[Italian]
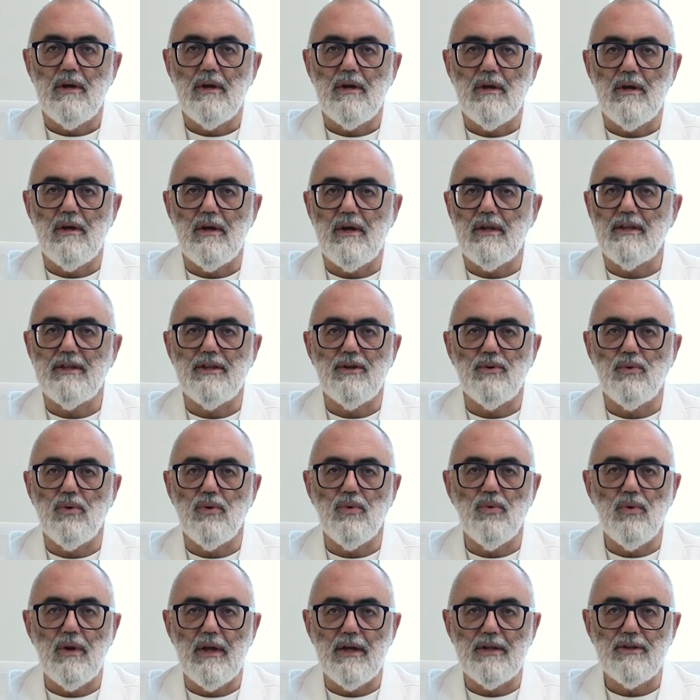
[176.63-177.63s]
eh,
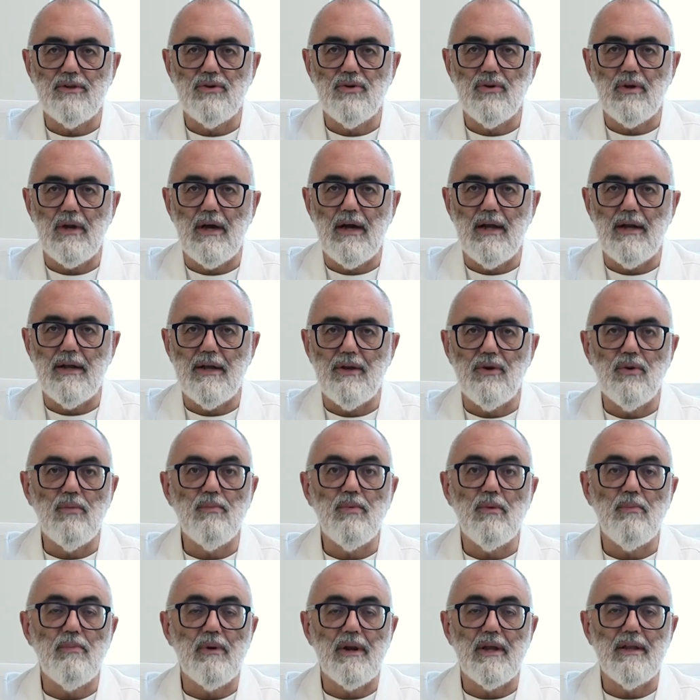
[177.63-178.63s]
anticoagulante orale non
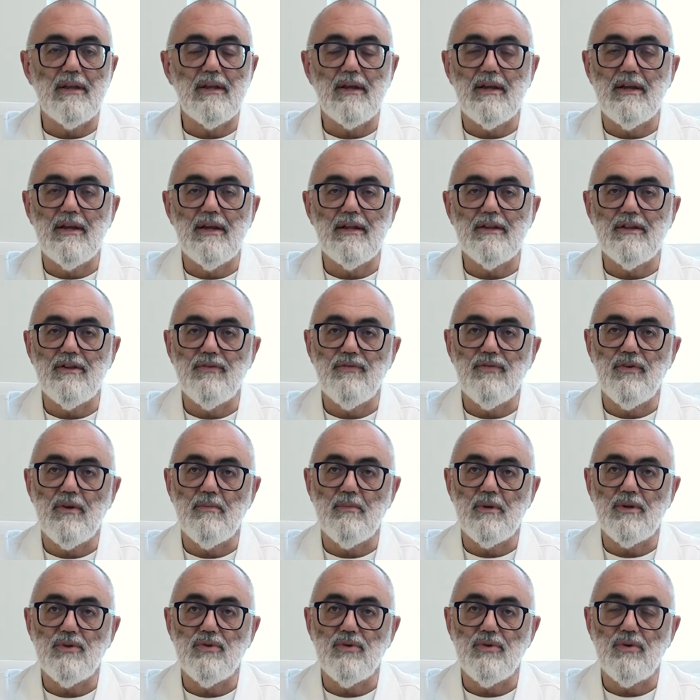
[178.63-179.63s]
può prendere gli
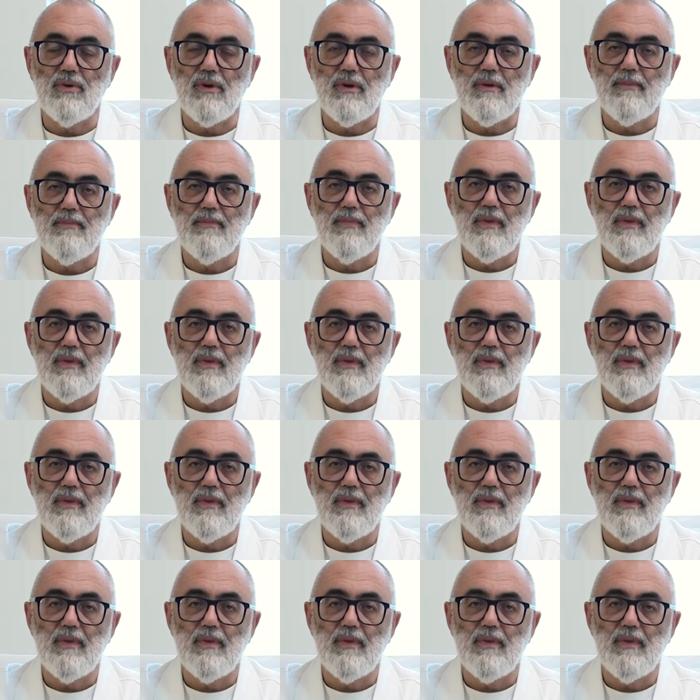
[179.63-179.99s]
antinfiammatori.